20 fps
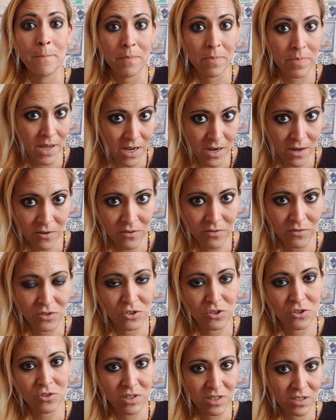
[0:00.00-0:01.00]
pero
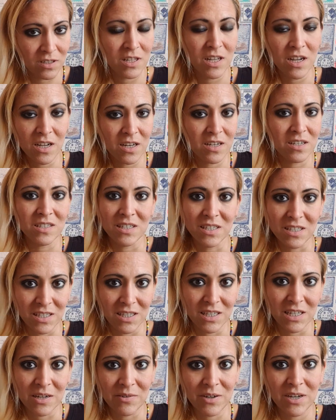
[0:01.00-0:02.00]
yo sentía que
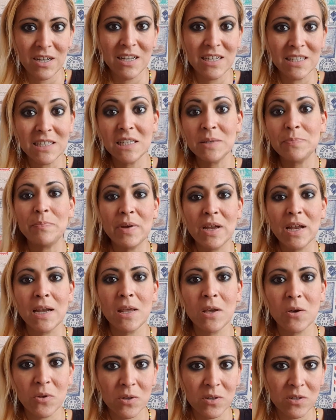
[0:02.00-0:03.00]
necesitaba este
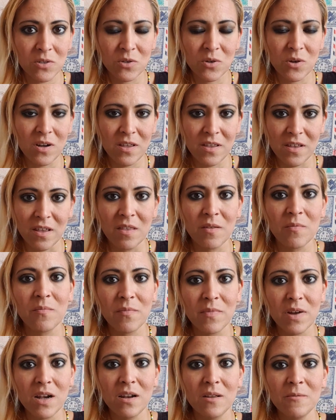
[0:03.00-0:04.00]
periodo de soledad,
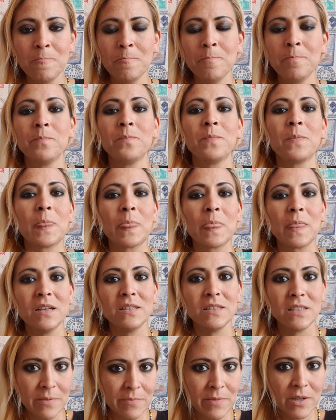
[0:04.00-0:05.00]
¿vale?
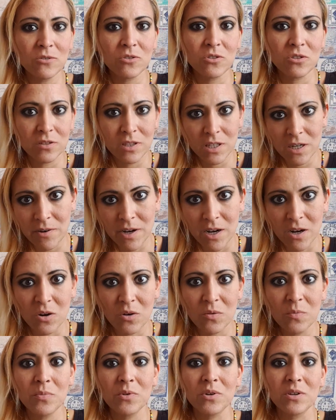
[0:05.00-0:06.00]
Sí me costó
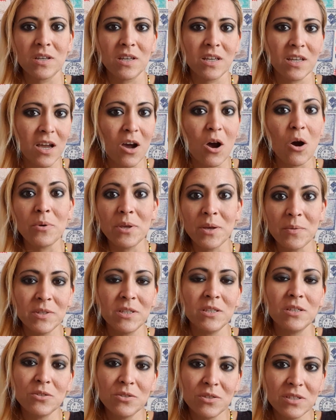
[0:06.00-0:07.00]
trabajo porque
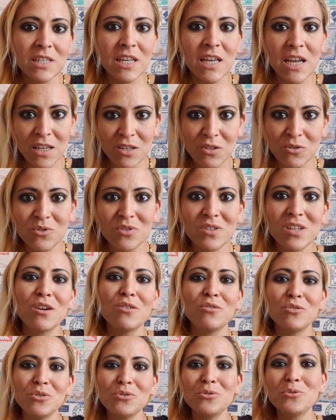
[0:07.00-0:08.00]
obviamente 11 años te
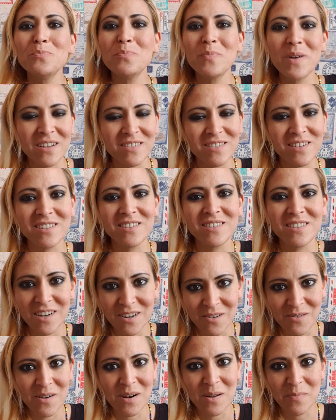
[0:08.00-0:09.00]
acostumbras a estar
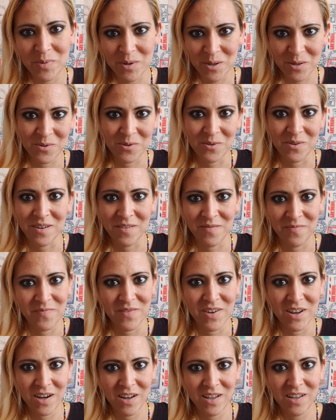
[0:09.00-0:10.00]
con la persona,
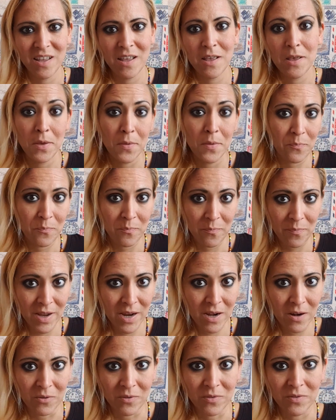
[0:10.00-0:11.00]
¿vale?
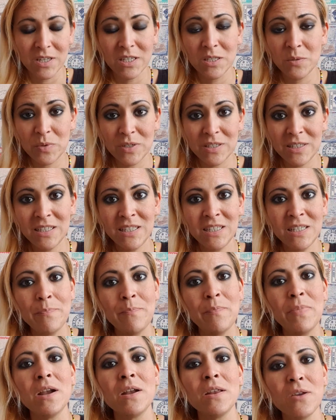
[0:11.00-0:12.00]
Pero después de ese
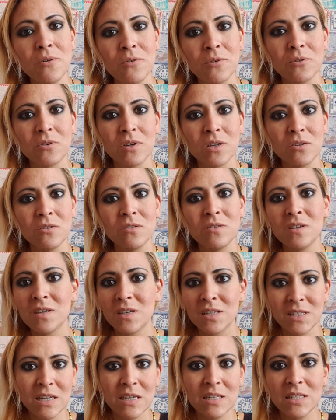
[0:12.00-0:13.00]
periodo que yo
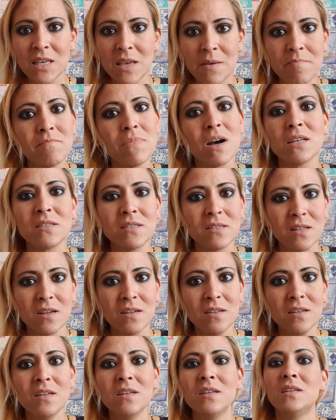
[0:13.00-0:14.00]
dije, sabes qué?
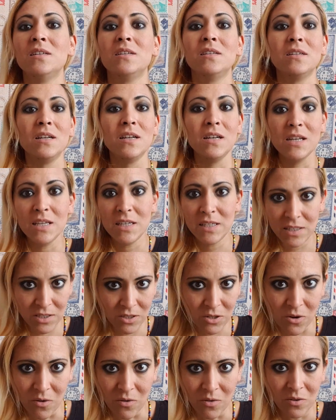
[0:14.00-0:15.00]
basta,
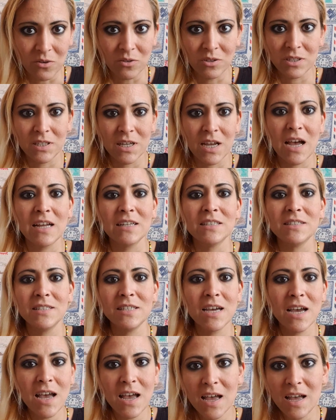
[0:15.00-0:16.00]
listo, o sea,
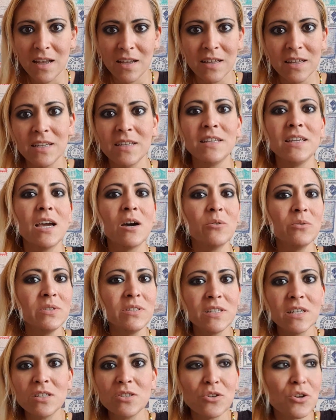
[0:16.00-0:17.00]
ya. Y
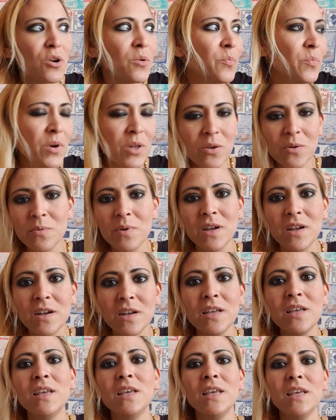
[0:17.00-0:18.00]
ahorita yo lo puedo
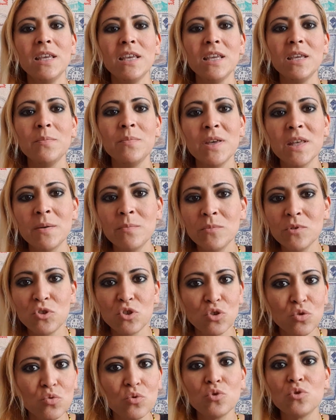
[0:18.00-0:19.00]
ver y me da
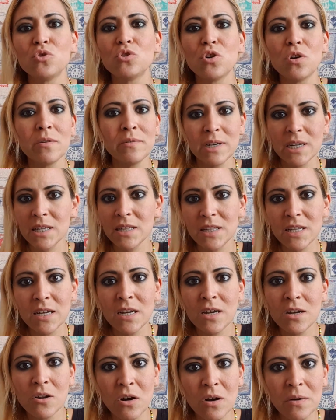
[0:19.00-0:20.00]
mucho gusto ver que tiene
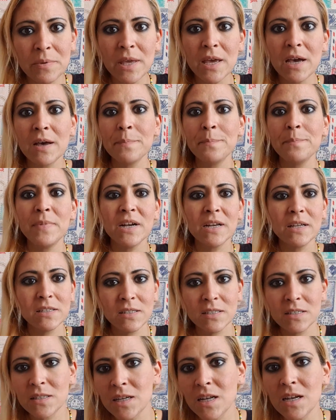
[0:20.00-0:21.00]
novia, ver que
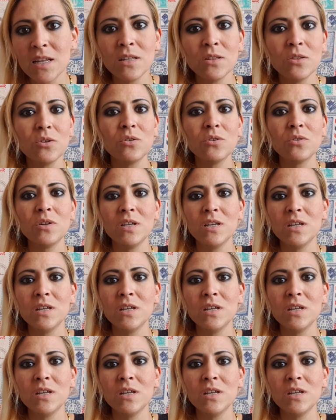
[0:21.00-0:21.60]
está saliendo con